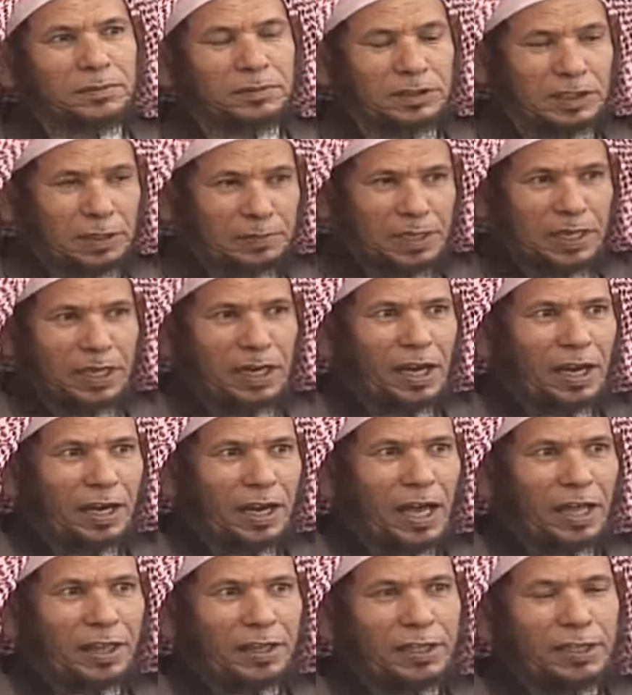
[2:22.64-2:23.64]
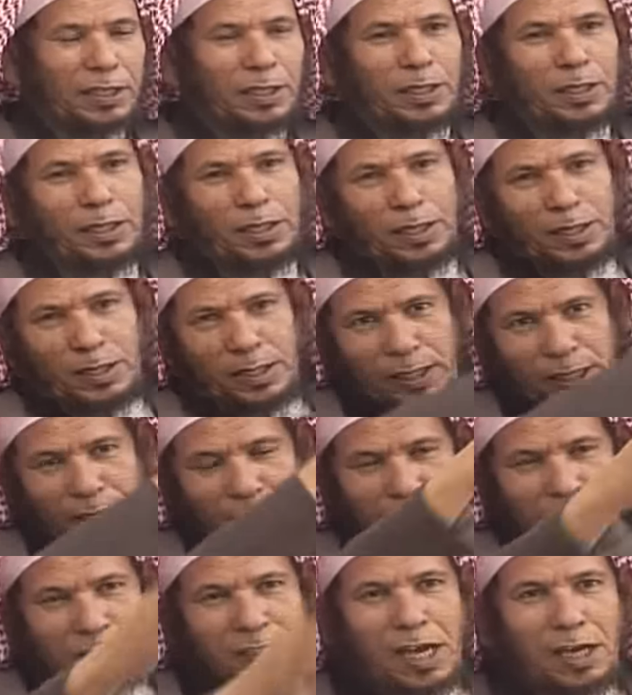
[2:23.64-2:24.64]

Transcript: جميع الأراضي إذا